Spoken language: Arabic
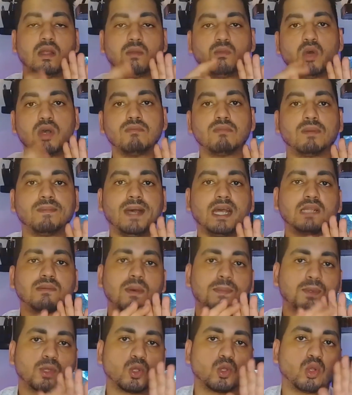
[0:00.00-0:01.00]
المهم بعد
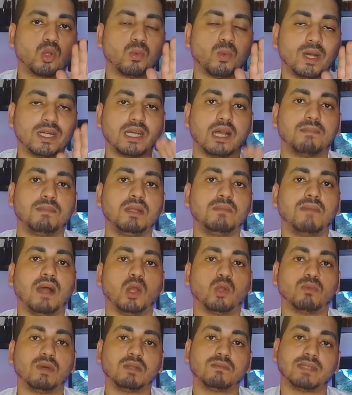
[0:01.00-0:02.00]
ما بتطلب ورقه
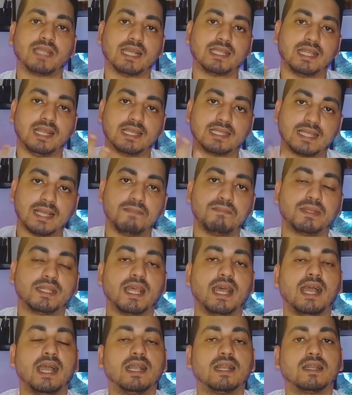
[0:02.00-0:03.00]
بالمعلومات بتاعه الحساب
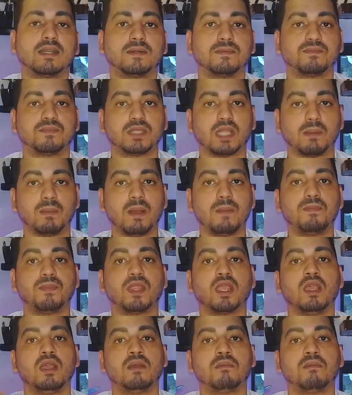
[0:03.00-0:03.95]
بتاعك تمام